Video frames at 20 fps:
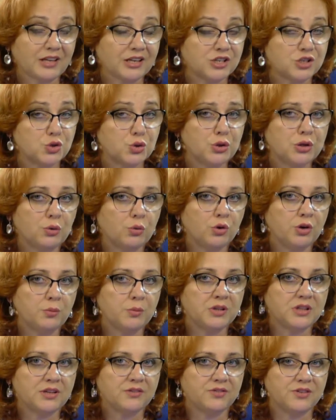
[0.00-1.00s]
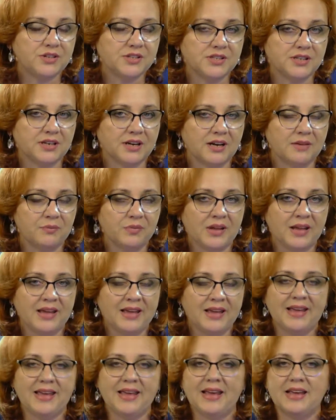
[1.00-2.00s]
Что такое метафизика?
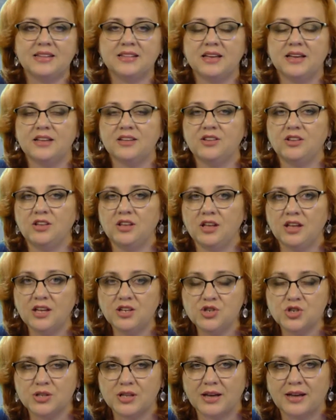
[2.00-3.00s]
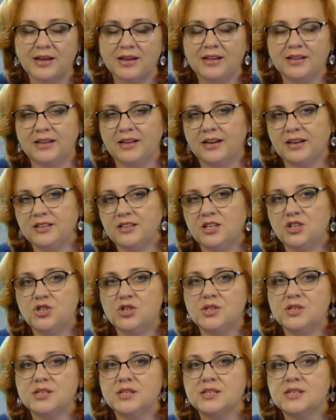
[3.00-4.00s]
Это нечто,
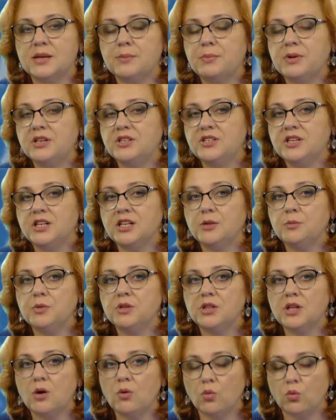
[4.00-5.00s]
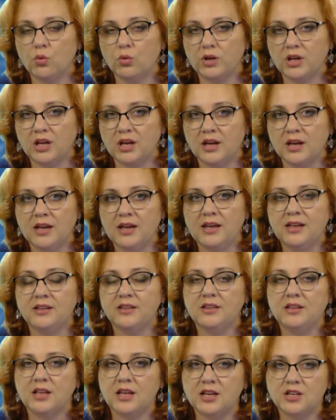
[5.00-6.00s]
находящееся за пределами науки,
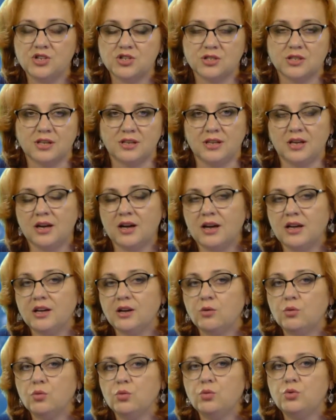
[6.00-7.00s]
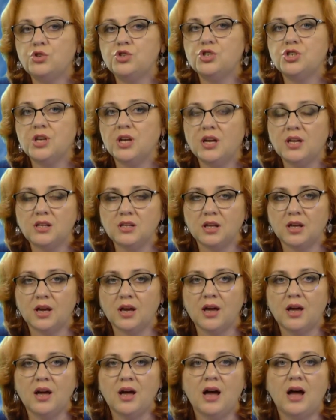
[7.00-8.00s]
нечто, некое
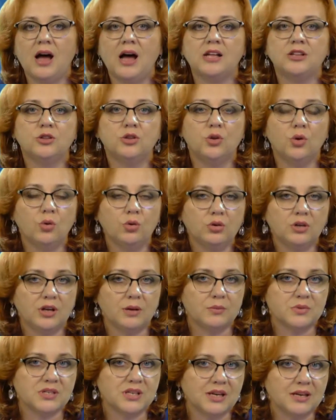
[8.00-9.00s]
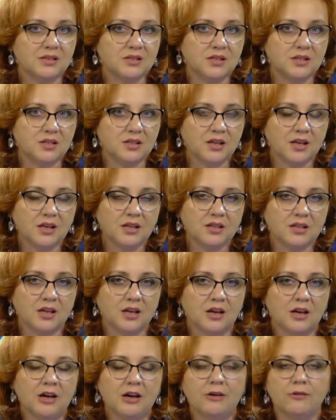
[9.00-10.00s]
учение о тонком
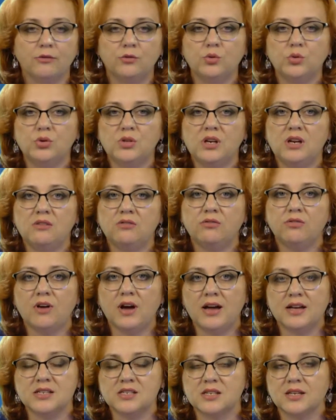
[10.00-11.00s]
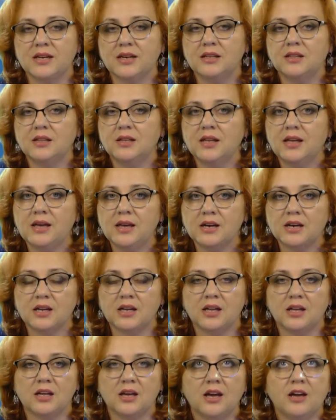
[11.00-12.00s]
соединении внутри вас
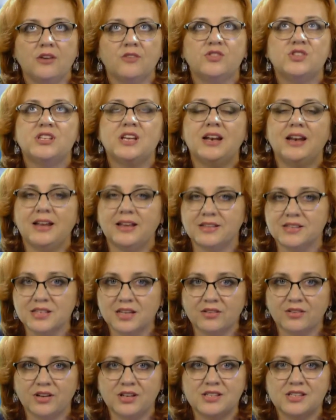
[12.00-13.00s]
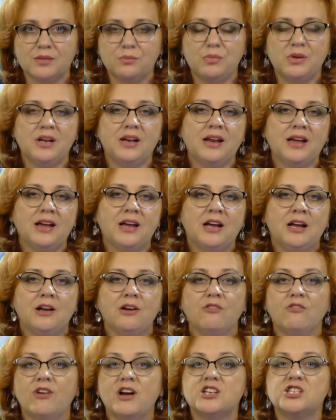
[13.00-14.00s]
энергий вселенского изобилия,
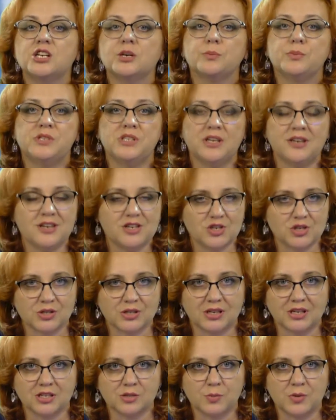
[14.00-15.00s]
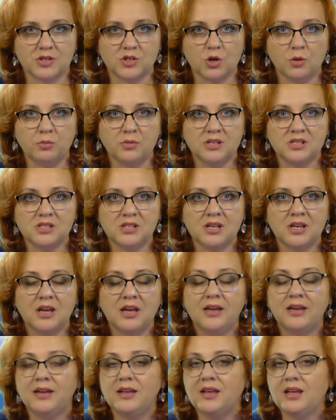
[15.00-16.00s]
ваших психических способностей
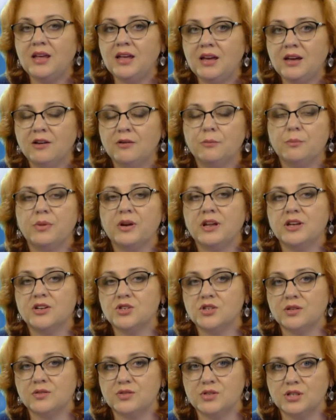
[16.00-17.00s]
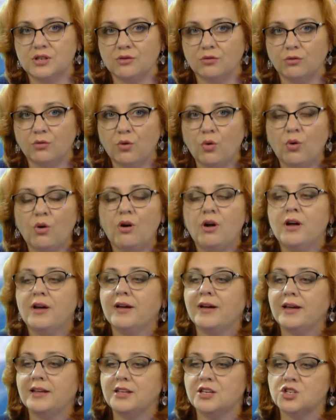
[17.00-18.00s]
и прежде всего,
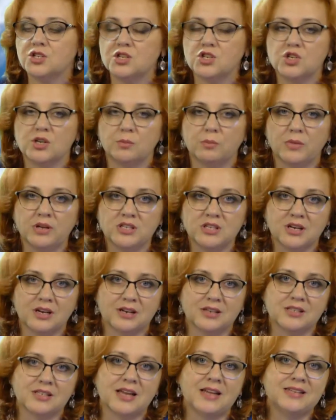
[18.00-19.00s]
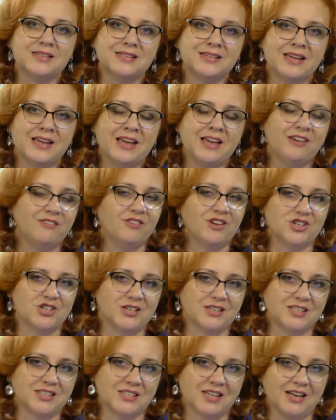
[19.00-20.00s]
конечно же, материализации
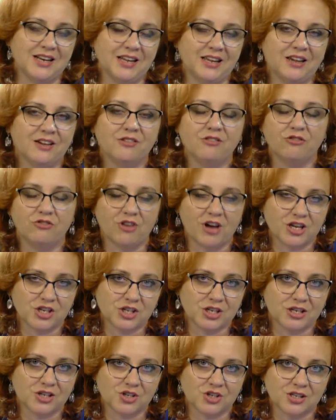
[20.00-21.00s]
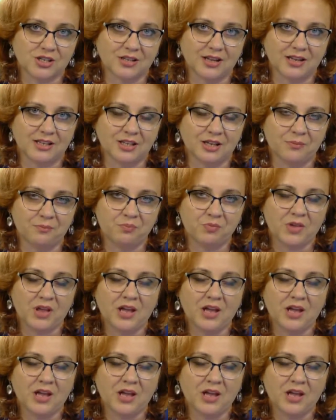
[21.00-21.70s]
ваших целей, ваших желаний.